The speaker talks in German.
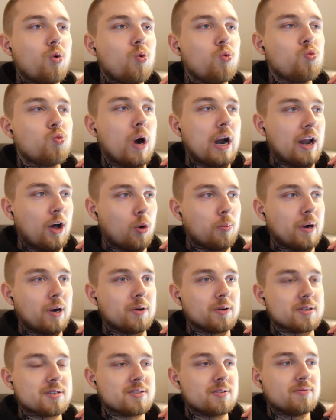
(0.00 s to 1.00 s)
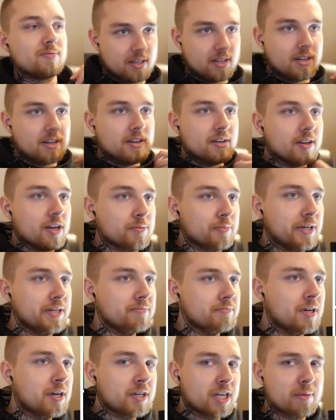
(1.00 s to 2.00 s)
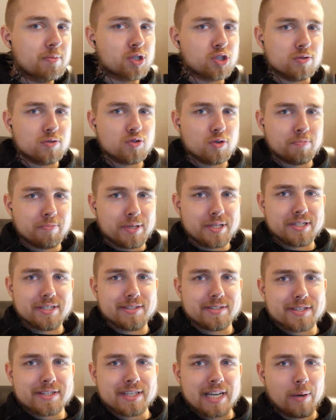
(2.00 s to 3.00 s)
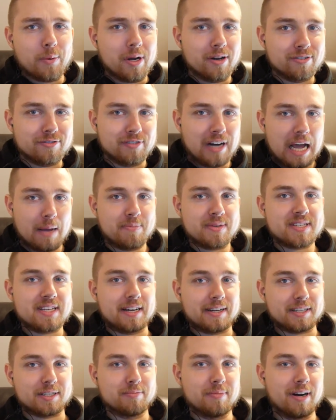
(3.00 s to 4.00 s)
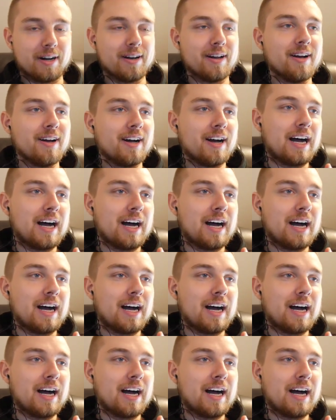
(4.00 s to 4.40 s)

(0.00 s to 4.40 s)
Urlaub aus. Ich meine, gibt schon so ein bisschen Scarif-Vibes, sage ich mal.